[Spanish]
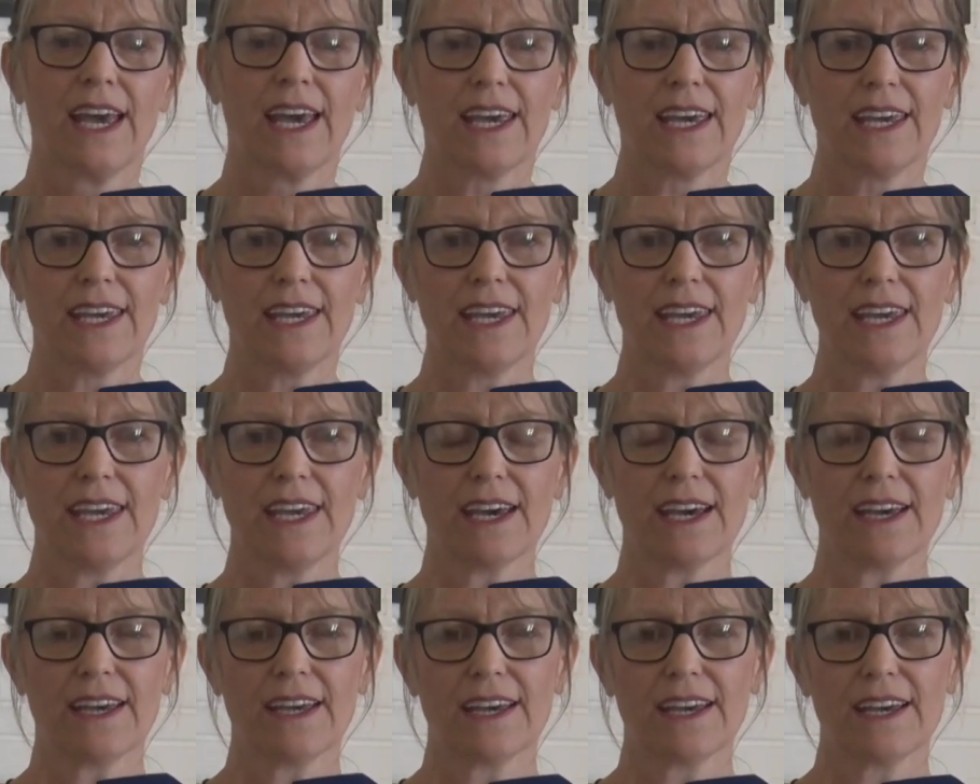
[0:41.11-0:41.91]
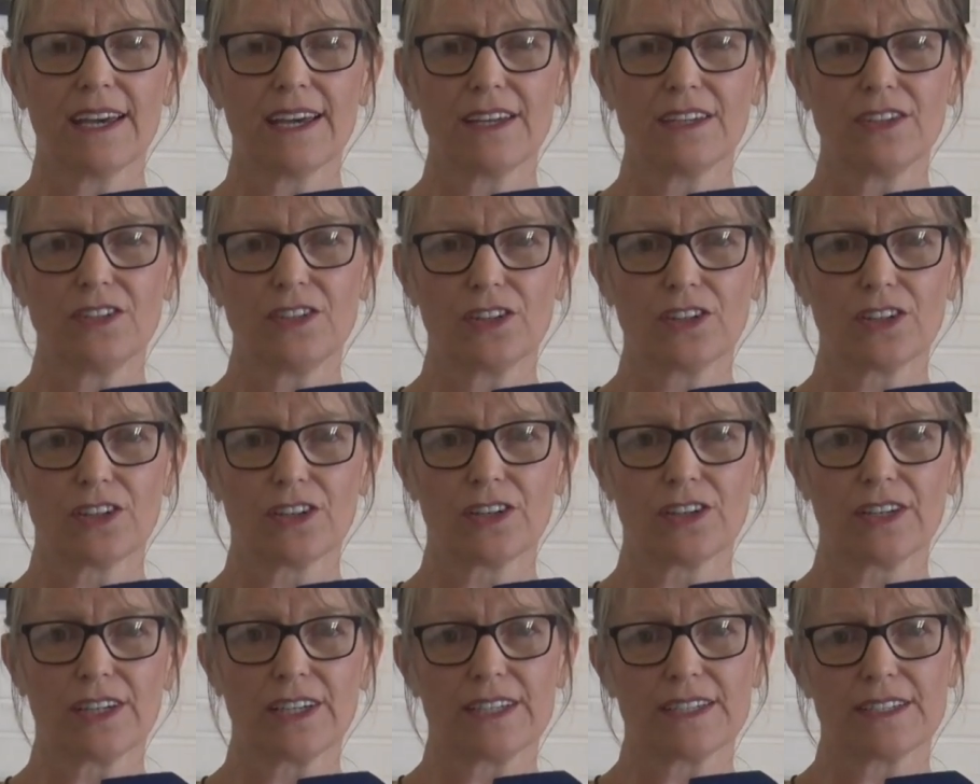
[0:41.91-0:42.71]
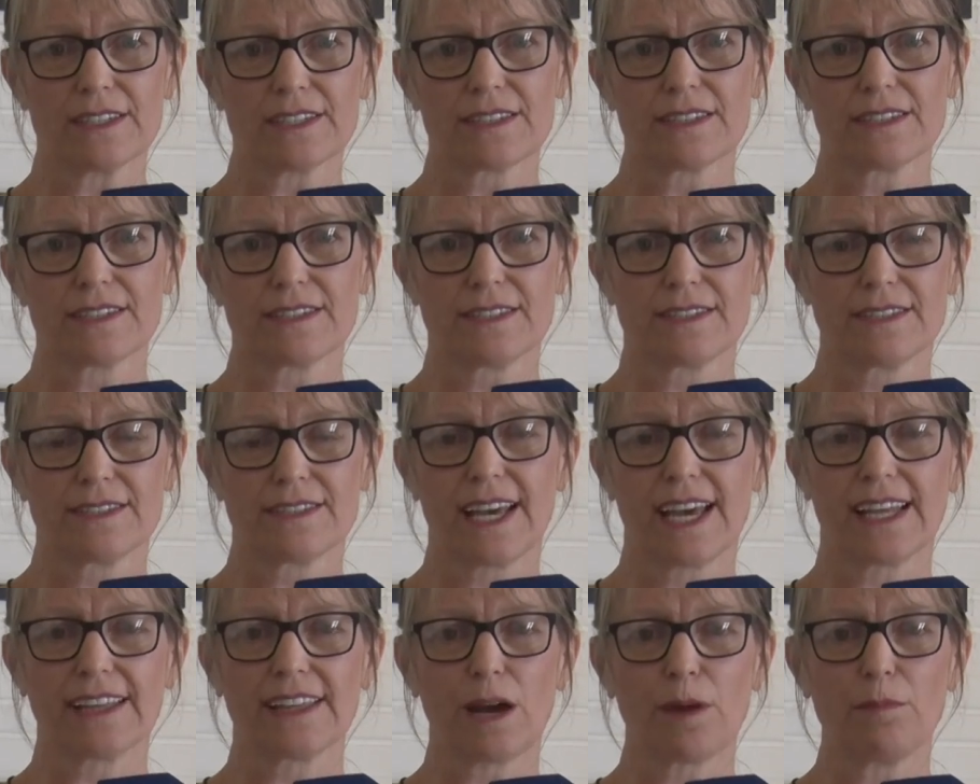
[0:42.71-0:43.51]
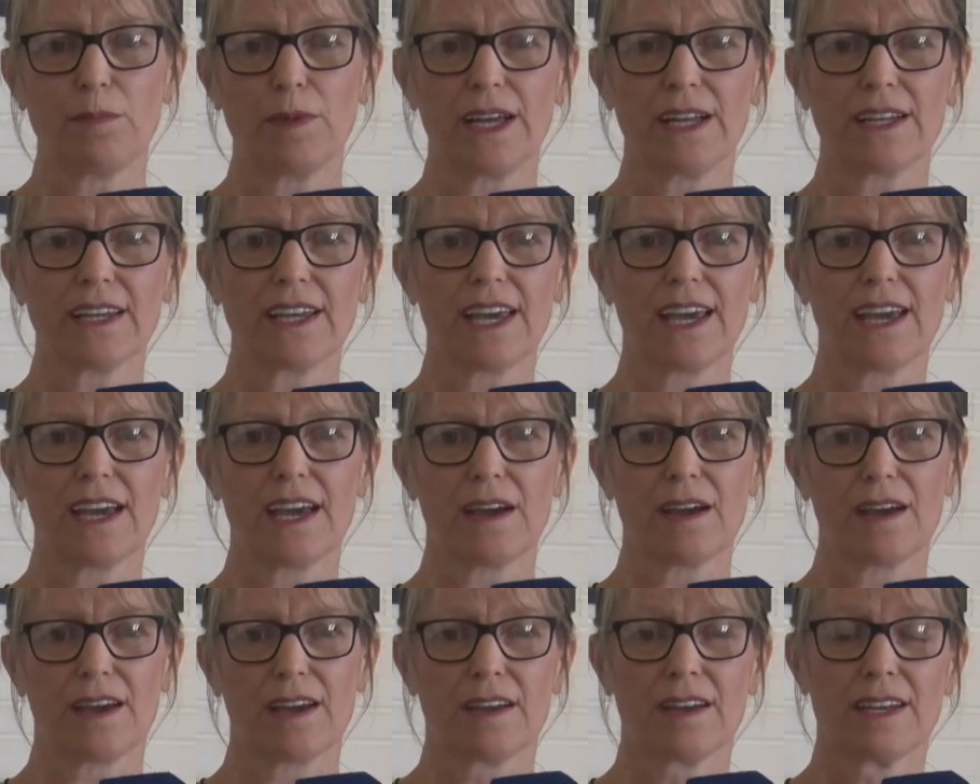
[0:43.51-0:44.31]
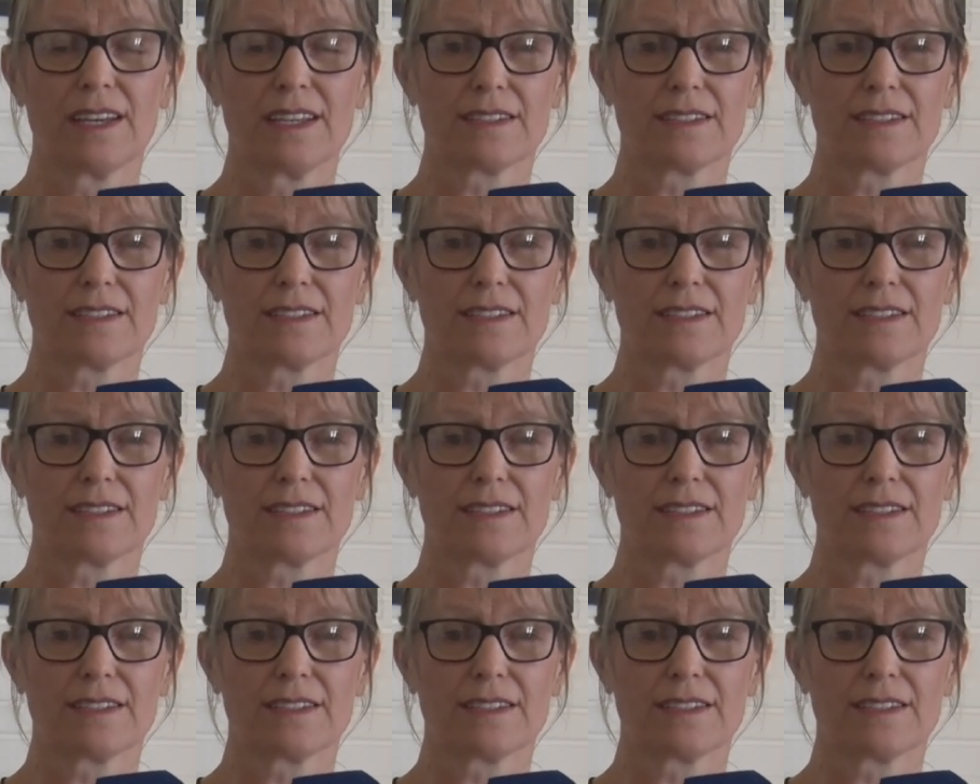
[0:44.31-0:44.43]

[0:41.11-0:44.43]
y eh, yo sé también que